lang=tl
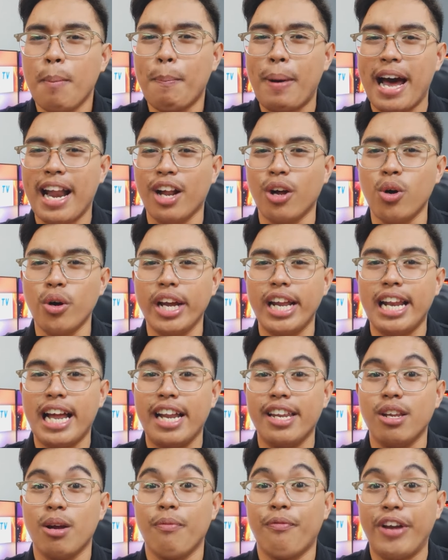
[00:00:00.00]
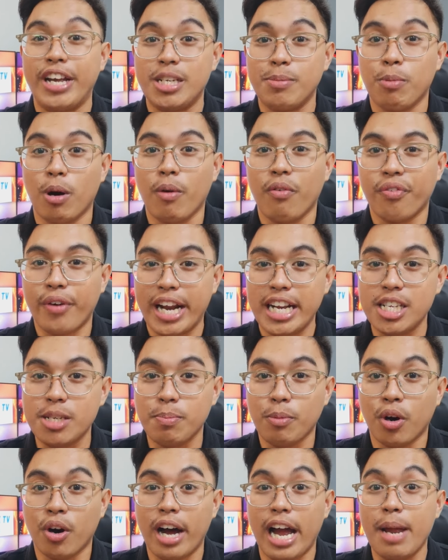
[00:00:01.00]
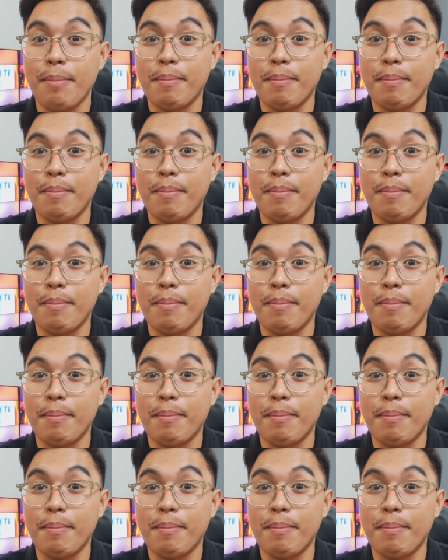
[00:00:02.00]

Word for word: para kung ilan yung Facebook friends mo ay